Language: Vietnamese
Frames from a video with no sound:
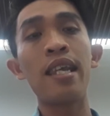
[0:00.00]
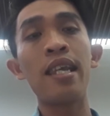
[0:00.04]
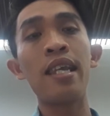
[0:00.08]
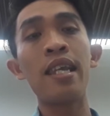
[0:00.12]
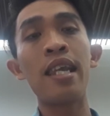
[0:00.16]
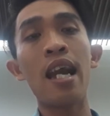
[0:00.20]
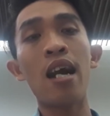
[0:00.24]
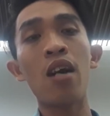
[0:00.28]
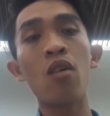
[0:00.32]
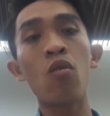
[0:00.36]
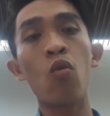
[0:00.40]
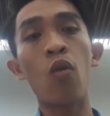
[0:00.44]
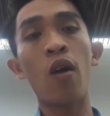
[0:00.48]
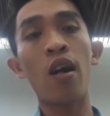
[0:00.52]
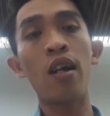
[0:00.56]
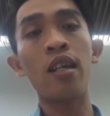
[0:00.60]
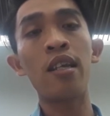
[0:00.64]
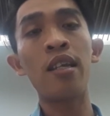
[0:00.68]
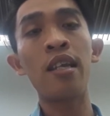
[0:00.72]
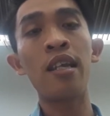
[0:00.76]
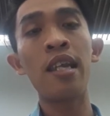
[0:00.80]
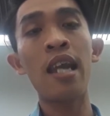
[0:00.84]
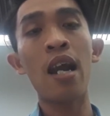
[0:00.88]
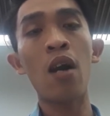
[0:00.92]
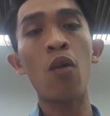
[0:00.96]
Nhân quả,
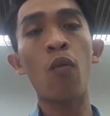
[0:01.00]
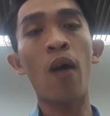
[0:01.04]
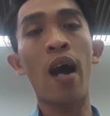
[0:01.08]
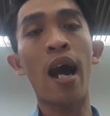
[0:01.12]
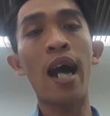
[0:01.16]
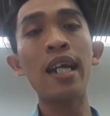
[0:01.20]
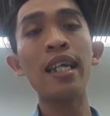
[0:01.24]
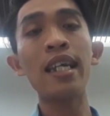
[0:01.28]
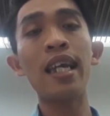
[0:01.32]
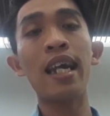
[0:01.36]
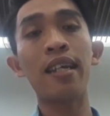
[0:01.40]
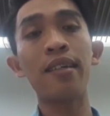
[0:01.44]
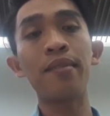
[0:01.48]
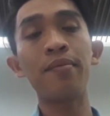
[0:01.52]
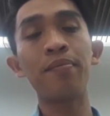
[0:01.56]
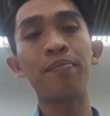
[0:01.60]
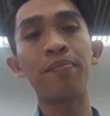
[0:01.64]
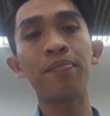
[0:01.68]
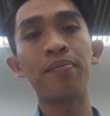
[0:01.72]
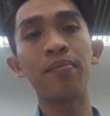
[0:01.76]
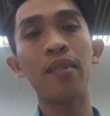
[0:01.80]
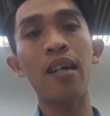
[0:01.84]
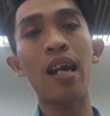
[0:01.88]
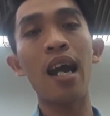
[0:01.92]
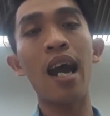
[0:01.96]
nhân quả nhanh
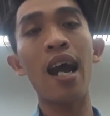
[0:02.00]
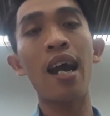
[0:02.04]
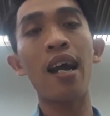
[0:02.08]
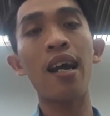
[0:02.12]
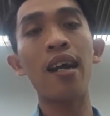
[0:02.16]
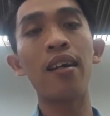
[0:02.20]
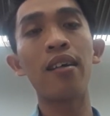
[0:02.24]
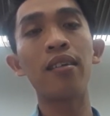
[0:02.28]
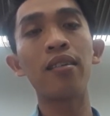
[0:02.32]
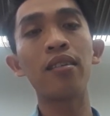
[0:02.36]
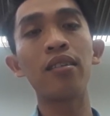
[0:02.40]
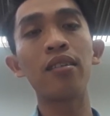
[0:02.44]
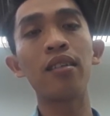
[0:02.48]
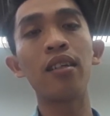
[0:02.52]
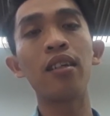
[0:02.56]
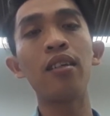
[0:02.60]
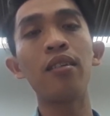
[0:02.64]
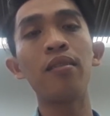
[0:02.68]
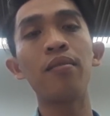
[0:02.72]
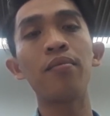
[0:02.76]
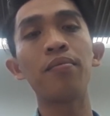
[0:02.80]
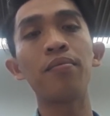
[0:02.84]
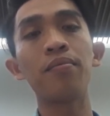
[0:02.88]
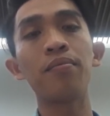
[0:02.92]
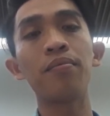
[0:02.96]
đó,
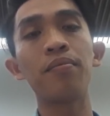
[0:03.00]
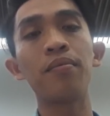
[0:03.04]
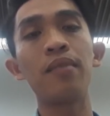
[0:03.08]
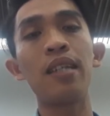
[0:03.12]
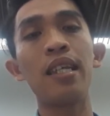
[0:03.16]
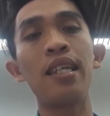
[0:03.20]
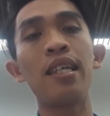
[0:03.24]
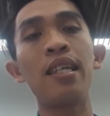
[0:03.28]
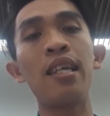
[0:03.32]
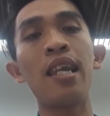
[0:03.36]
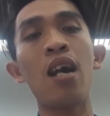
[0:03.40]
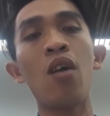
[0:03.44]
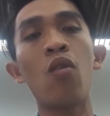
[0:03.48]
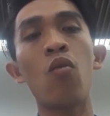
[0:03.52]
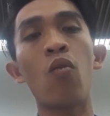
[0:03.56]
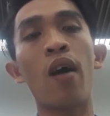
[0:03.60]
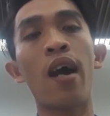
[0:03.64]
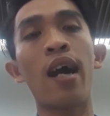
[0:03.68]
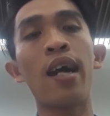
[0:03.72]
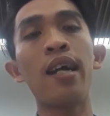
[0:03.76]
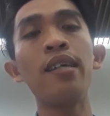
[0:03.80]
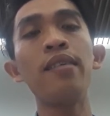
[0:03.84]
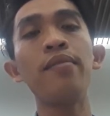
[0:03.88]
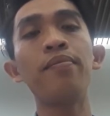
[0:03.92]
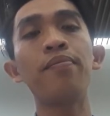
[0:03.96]
nhân quả
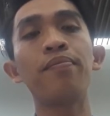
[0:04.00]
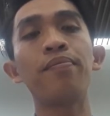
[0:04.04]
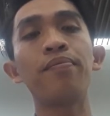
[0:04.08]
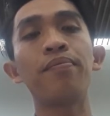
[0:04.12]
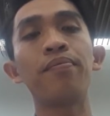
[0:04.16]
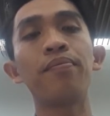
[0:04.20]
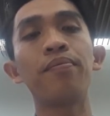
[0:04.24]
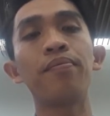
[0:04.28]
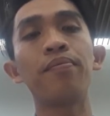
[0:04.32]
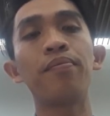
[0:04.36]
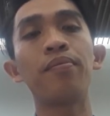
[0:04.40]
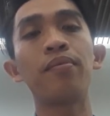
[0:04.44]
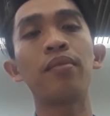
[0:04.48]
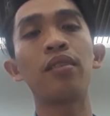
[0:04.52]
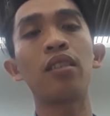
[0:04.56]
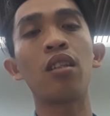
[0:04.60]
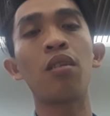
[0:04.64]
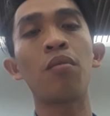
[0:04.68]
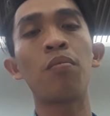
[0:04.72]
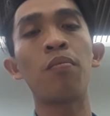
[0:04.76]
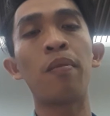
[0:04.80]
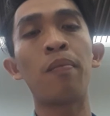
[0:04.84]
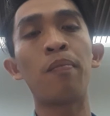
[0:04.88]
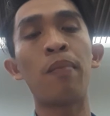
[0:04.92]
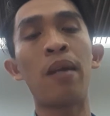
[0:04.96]

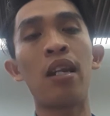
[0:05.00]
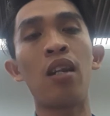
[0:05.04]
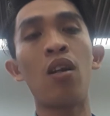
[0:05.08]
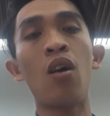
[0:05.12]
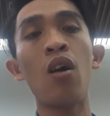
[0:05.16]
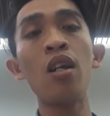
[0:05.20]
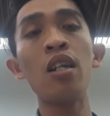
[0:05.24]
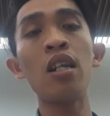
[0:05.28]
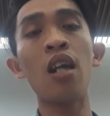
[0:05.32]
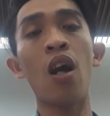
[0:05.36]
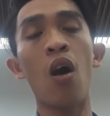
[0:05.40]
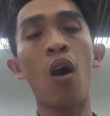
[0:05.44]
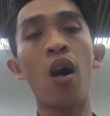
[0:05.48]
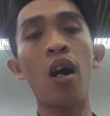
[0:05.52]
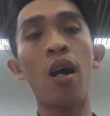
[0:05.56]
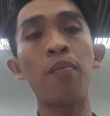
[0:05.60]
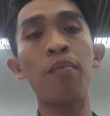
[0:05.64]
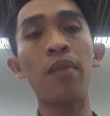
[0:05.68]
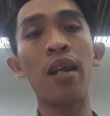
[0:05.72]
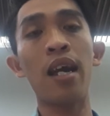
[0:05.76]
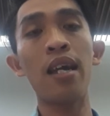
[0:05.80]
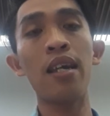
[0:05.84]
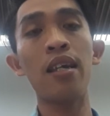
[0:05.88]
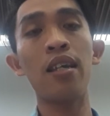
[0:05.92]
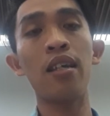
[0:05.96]
mình nói họ hôm
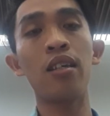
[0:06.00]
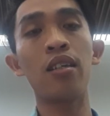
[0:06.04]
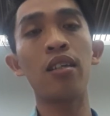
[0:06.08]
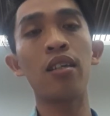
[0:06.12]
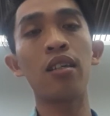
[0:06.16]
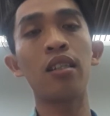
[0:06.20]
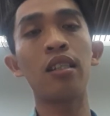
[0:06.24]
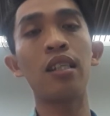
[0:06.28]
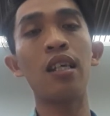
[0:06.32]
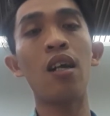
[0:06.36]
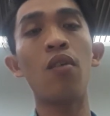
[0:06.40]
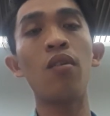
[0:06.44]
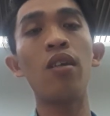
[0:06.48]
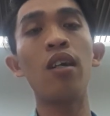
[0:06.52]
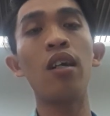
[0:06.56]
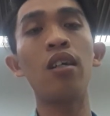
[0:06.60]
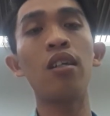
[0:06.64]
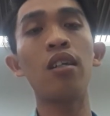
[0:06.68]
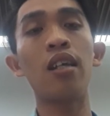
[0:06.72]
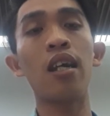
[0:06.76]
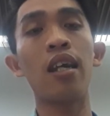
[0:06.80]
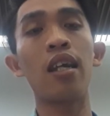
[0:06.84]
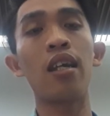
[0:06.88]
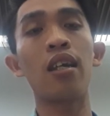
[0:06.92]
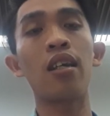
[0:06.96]
nay, sau lưng
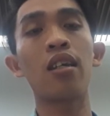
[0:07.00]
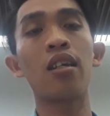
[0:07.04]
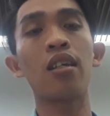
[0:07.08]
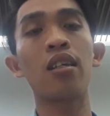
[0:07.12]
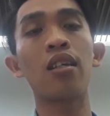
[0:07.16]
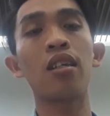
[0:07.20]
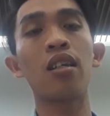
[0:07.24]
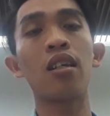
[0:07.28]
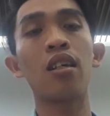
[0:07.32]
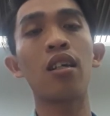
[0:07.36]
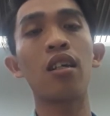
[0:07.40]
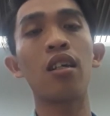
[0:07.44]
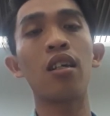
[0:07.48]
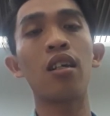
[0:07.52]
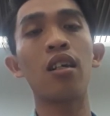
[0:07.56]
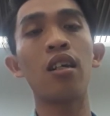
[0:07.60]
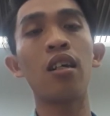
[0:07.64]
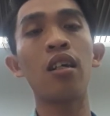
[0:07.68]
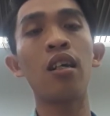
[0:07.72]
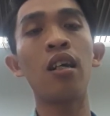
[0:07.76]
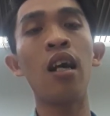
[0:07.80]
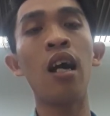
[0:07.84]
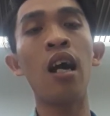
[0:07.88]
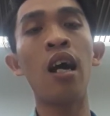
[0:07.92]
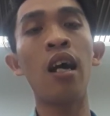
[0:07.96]
này
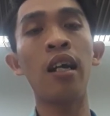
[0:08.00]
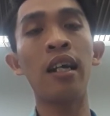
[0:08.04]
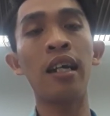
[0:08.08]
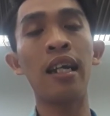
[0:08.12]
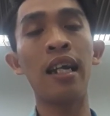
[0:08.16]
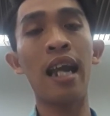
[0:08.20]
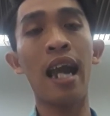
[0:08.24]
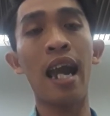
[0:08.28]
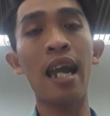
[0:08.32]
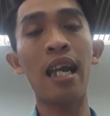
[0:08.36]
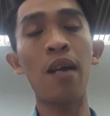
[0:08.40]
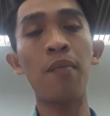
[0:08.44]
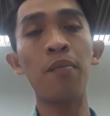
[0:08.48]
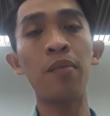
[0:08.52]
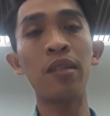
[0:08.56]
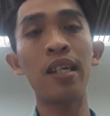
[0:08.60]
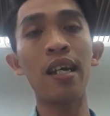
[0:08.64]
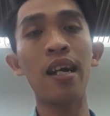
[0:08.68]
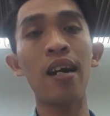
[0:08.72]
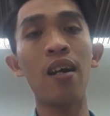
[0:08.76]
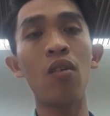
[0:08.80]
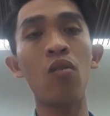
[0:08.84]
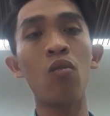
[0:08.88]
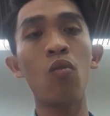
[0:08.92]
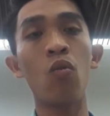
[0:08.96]
ngày hôm
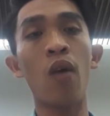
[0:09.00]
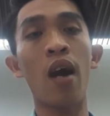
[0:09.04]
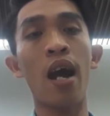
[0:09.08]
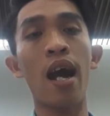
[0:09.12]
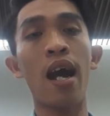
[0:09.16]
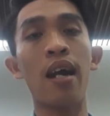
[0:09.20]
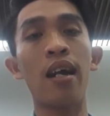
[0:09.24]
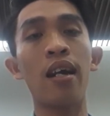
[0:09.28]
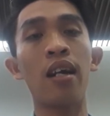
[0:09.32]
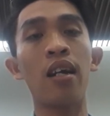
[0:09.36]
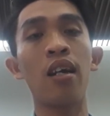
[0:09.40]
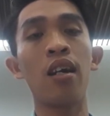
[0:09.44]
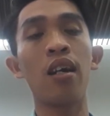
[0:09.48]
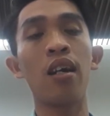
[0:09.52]
sau và